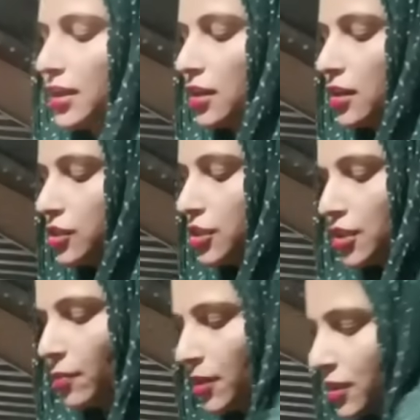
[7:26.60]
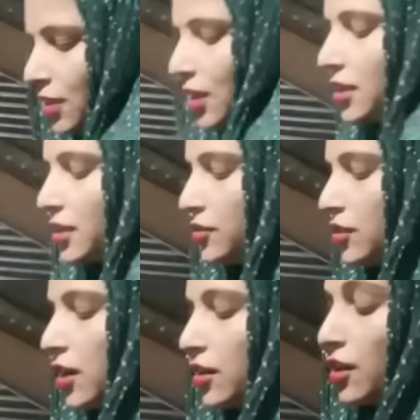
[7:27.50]
घसीट कर मेरे तो ना लेकर जाया
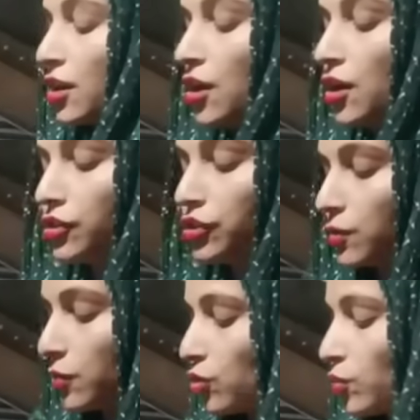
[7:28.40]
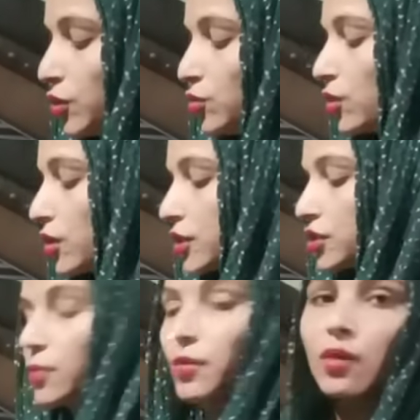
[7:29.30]
कर और जिसमें तो भाई नू रास्ते
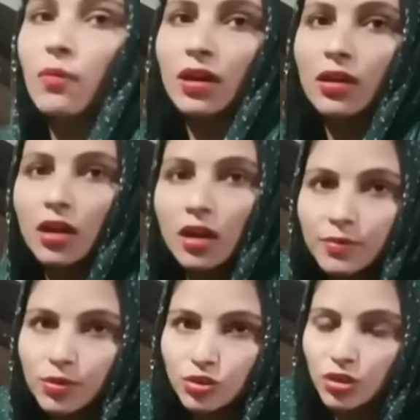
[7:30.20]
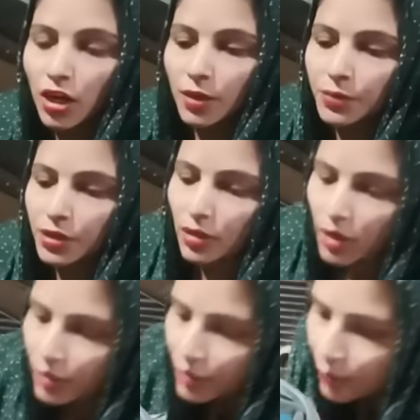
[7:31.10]
में बड़का का भी कुछ खान पीन का
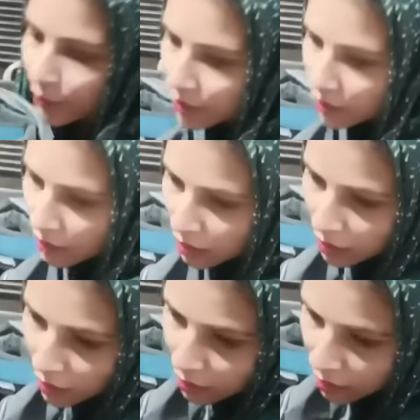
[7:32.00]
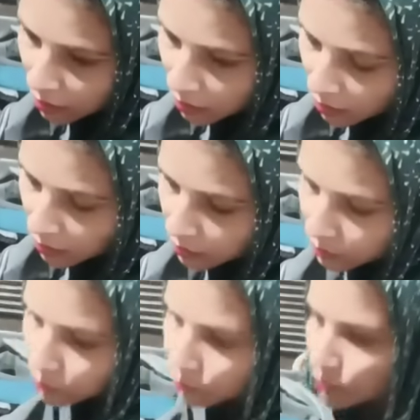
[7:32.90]
लेना पड़ेगा
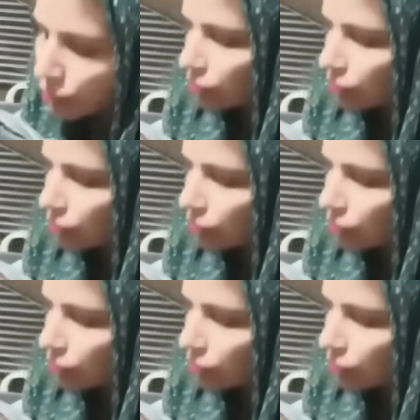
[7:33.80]
तो